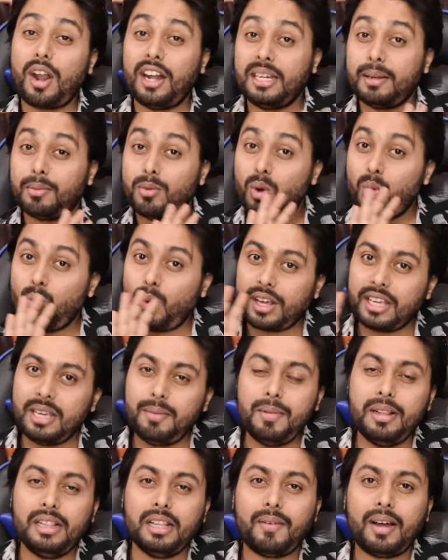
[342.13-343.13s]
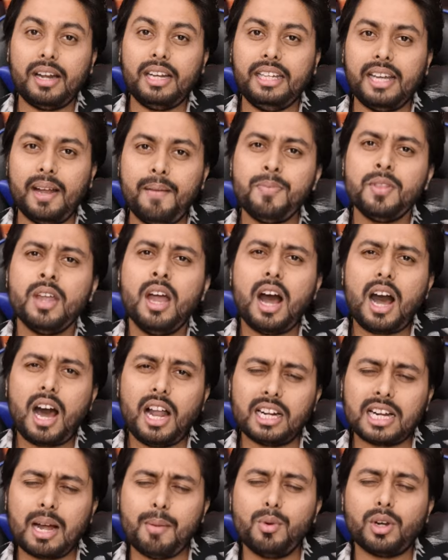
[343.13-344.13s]
क्वालिटी आपको वही मिलने वाली है
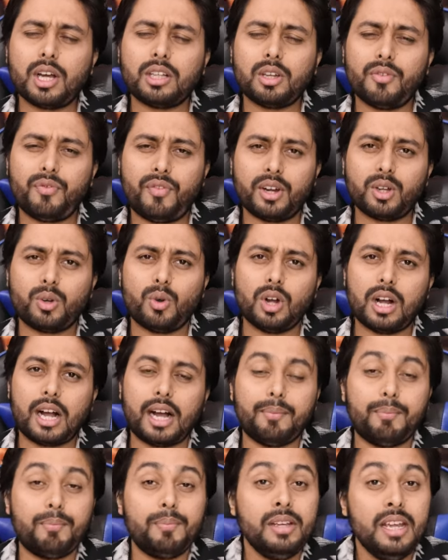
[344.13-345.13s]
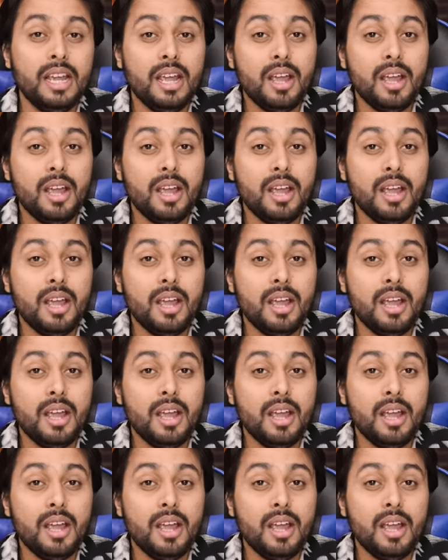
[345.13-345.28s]
हल्का मुल्का सा फर्क होगा